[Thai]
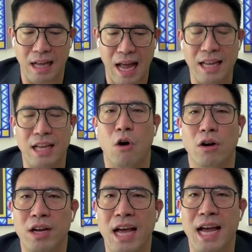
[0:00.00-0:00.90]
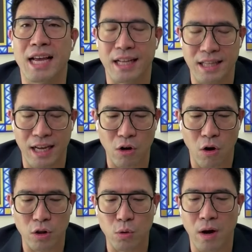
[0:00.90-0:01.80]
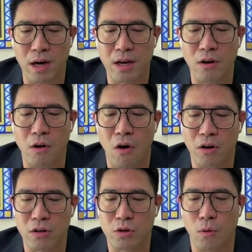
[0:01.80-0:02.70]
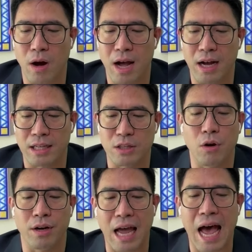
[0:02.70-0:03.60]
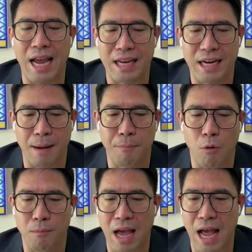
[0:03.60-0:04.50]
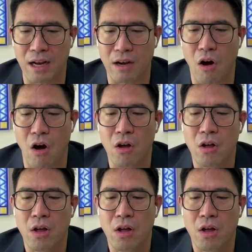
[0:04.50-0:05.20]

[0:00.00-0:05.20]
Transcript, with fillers: การถ่ายถอนก็ได้ถ่ายถอนตัวเรื่องของตัวเงินต้นได้นะครับผมนะก็